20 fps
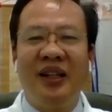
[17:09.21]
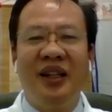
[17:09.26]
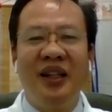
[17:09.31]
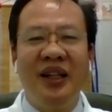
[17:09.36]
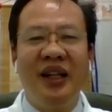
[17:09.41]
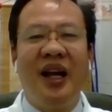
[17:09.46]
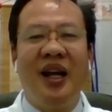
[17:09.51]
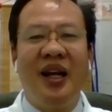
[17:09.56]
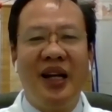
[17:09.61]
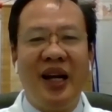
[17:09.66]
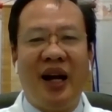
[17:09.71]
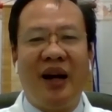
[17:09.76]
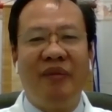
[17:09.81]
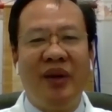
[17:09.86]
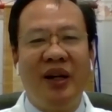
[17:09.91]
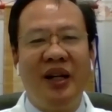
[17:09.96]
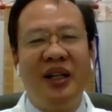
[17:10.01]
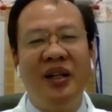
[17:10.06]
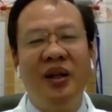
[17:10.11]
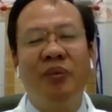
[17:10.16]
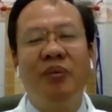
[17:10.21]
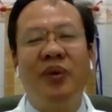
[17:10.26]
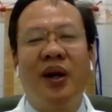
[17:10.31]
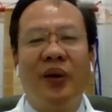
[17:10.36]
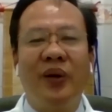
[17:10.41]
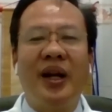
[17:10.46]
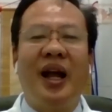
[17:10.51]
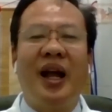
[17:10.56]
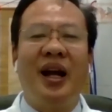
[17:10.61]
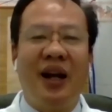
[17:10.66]
chỉ nghĩ rằng mình dùng
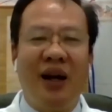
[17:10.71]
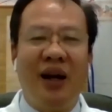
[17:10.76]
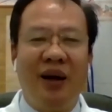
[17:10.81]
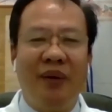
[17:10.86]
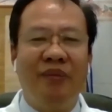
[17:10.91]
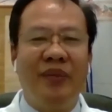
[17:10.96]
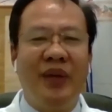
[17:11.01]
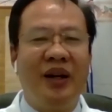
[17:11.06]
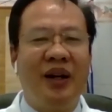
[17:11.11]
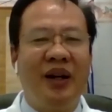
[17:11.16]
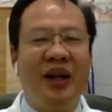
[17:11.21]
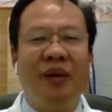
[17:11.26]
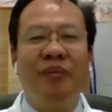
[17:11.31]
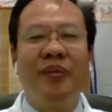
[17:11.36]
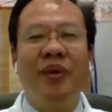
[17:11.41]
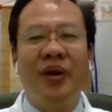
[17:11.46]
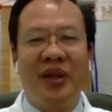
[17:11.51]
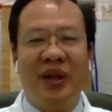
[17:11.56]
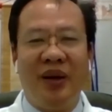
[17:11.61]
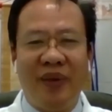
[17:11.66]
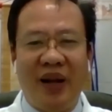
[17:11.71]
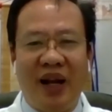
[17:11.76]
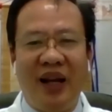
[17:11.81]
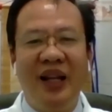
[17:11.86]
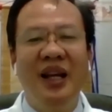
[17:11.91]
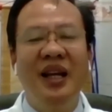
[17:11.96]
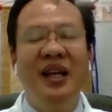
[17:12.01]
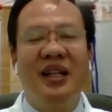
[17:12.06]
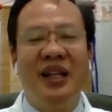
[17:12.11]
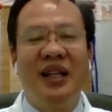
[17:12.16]
khẩu trang không mình không bôi chống nắng
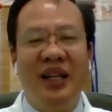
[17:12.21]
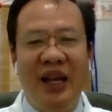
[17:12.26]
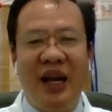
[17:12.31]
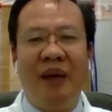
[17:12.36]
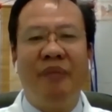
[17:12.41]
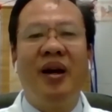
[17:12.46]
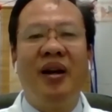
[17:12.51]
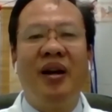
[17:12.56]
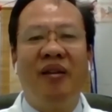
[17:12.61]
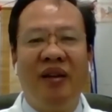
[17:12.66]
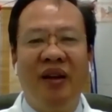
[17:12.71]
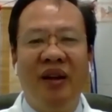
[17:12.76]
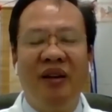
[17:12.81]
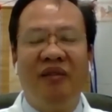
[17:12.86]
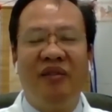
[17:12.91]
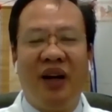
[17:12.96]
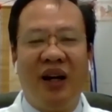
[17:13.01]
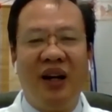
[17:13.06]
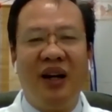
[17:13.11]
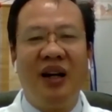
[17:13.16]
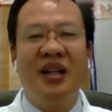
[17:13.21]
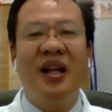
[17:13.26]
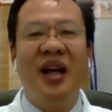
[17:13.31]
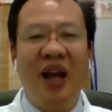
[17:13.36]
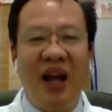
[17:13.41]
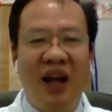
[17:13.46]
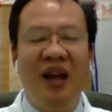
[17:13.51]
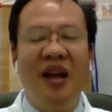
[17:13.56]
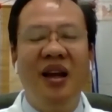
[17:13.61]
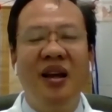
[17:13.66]
thì da mình vẫn có
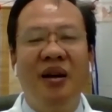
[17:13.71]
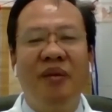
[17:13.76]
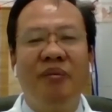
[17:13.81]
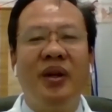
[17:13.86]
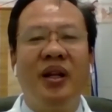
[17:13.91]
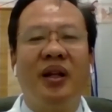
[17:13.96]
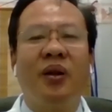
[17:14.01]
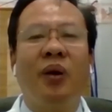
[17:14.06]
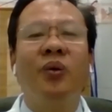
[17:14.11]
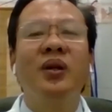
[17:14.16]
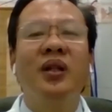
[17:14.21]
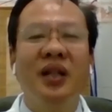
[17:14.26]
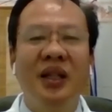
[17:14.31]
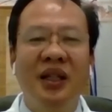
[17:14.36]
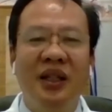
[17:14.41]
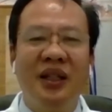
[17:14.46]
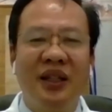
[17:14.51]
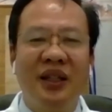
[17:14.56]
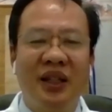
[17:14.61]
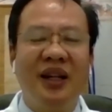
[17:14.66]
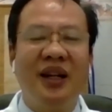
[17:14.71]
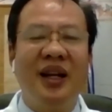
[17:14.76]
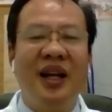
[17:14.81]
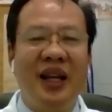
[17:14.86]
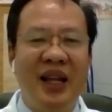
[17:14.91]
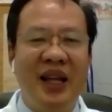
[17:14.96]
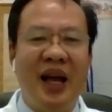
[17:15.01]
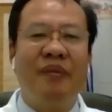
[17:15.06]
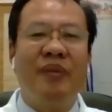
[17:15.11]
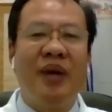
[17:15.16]
thể bị tổn thương tức là
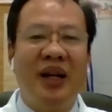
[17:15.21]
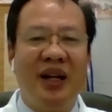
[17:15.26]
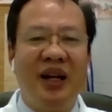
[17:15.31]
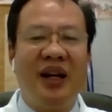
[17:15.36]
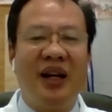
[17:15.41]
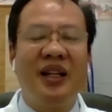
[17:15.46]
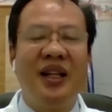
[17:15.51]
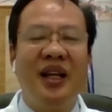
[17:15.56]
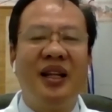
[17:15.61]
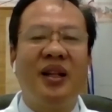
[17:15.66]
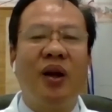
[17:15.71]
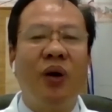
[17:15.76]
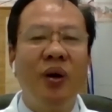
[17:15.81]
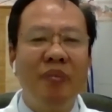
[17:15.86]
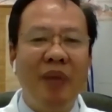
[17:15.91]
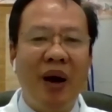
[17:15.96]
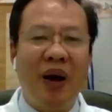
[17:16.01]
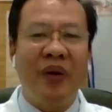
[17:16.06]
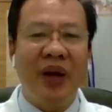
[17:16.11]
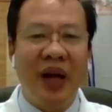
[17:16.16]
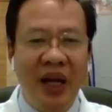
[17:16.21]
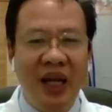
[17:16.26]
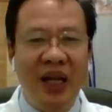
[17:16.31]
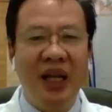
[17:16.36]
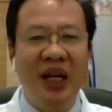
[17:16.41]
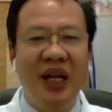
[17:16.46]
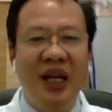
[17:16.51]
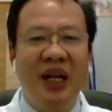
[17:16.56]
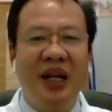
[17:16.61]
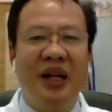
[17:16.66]
da mình nó có thể tối màu
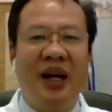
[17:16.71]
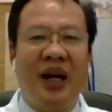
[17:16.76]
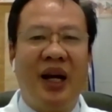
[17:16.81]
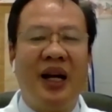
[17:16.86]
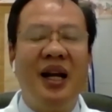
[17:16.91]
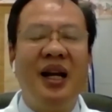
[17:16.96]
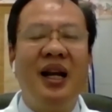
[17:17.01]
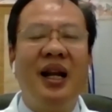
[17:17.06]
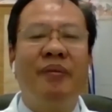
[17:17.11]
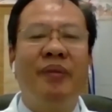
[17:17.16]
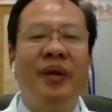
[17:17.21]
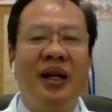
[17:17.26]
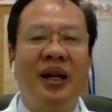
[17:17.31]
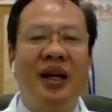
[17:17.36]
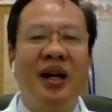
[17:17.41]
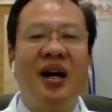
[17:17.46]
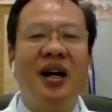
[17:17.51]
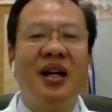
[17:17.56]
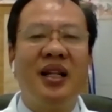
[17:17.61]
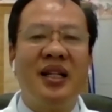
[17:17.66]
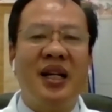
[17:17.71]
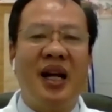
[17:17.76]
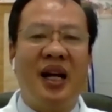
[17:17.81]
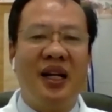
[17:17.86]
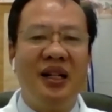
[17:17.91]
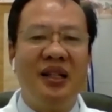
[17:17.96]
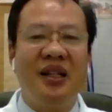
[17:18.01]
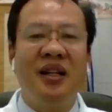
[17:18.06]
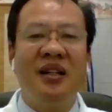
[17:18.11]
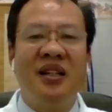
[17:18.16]
đi hoặc là mình có
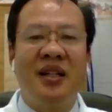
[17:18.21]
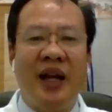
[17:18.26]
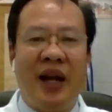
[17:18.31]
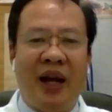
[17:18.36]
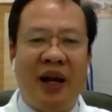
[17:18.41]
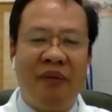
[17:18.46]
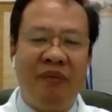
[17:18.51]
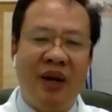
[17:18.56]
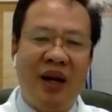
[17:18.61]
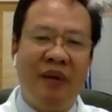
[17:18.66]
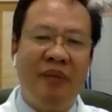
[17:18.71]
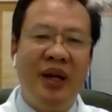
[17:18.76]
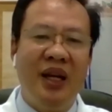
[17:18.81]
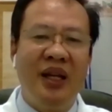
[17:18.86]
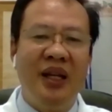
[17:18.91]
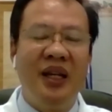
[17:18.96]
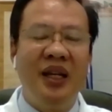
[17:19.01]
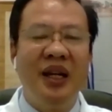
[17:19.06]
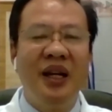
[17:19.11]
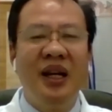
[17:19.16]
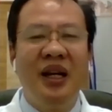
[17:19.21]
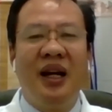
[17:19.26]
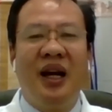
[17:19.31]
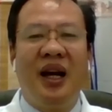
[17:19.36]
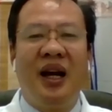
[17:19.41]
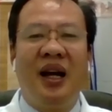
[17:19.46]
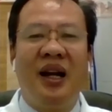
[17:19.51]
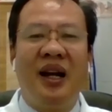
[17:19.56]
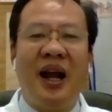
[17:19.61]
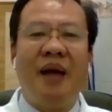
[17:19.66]
sẵn cái tình trạng mà bị
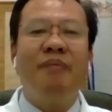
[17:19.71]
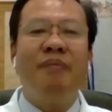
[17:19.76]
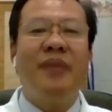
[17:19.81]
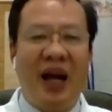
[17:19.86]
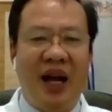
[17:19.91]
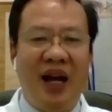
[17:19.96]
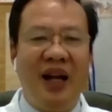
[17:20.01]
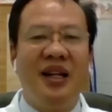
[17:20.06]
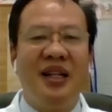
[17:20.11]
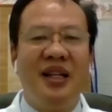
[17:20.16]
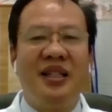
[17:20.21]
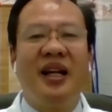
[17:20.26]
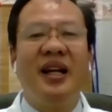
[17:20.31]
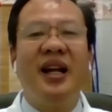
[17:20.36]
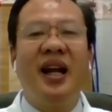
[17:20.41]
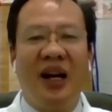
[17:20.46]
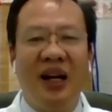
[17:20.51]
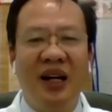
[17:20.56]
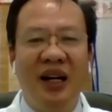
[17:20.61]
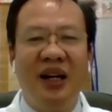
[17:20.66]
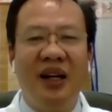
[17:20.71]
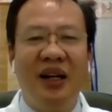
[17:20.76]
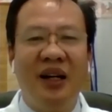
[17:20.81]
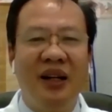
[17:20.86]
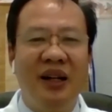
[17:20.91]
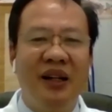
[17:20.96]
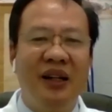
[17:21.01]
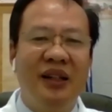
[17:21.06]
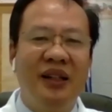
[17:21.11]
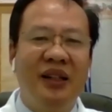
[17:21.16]
à, rám má nó sẽ nặng hơn
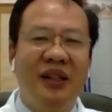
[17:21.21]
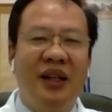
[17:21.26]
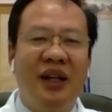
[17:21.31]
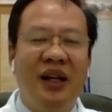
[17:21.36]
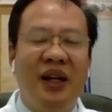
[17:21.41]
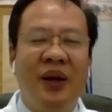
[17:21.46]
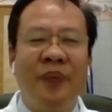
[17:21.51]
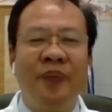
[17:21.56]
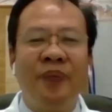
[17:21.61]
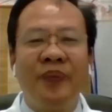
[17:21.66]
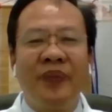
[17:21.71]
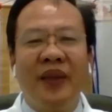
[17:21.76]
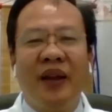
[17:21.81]
à,